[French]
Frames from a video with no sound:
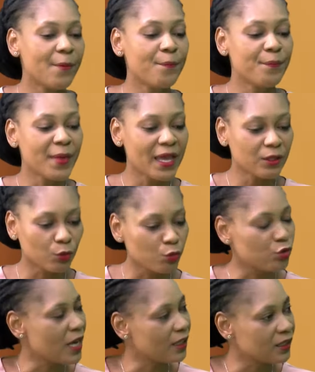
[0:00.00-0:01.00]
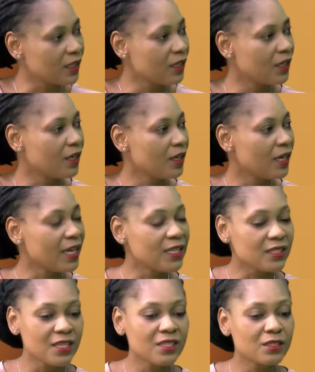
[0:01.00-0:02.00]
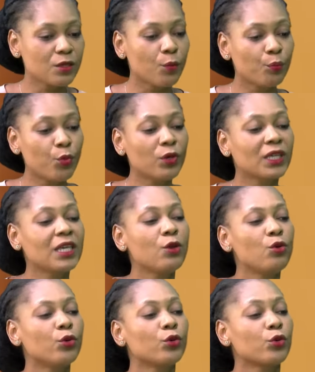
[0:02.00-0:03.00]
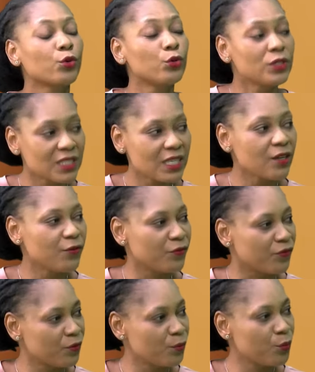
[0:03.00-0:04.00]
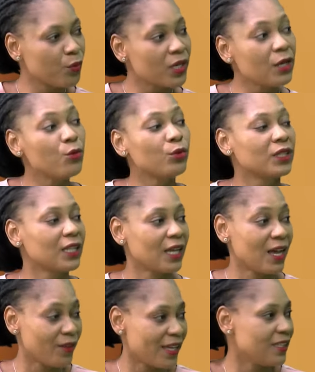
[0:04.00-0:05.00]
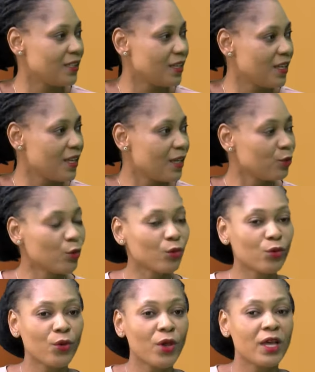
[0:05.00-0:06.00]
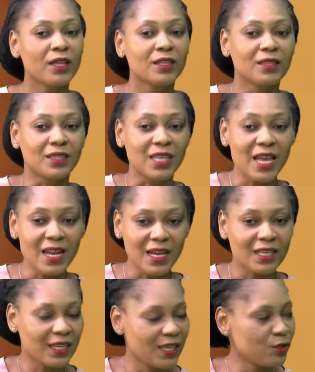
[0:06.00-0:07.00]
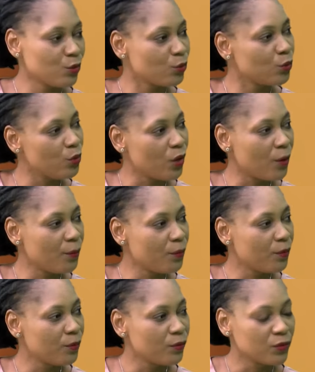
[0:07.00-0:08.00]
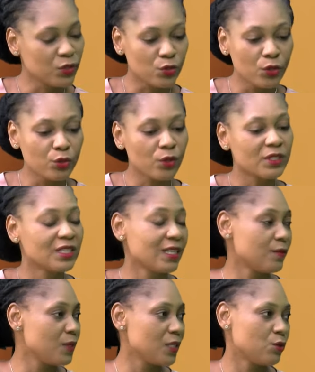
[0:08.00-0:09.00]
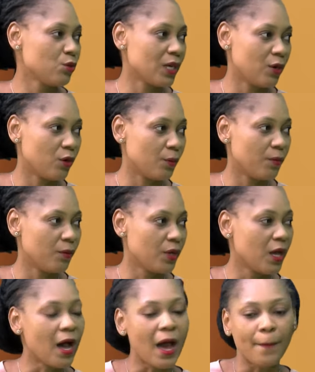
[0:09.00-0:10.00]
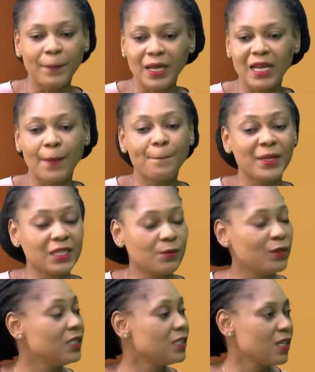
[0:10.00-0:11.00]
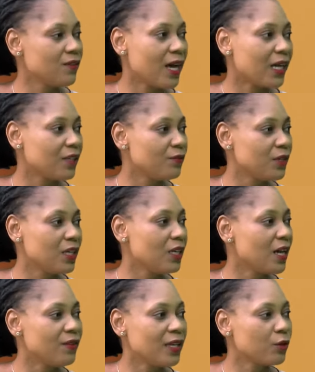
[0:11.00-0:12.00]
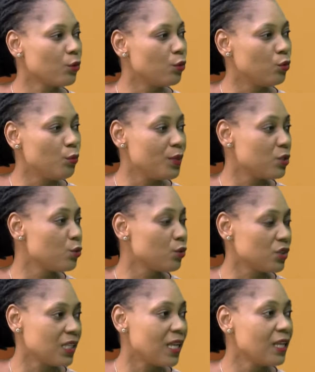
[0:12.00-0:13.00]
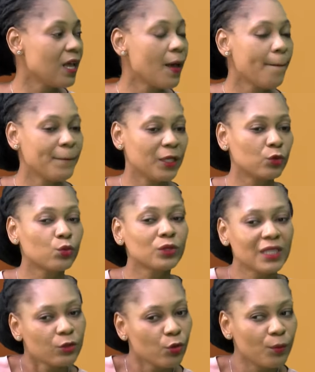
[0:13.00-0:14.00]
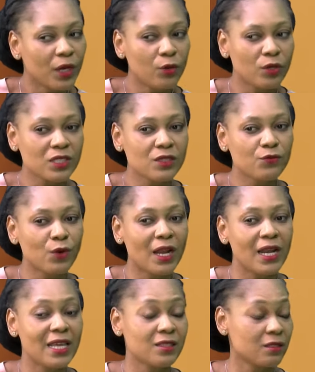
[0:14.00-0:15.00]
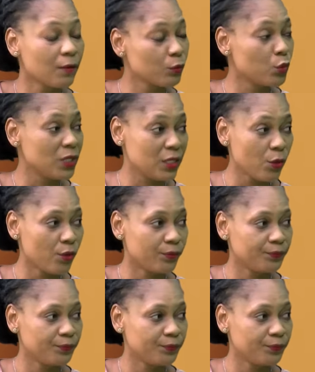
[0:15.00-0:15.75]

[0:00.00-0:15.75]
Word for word: met dans le jardin mm. et ils disent pour qu'ils le cultivent, pour qu'ils le travaillent. Donc, dès la création de l'homme, Dieu donne cette mission à l'homme. Après, la pénibilité va arriver avec euh, le péché originel. Mais tout être humain, lorsqu'il voit l'exemple de Dieu,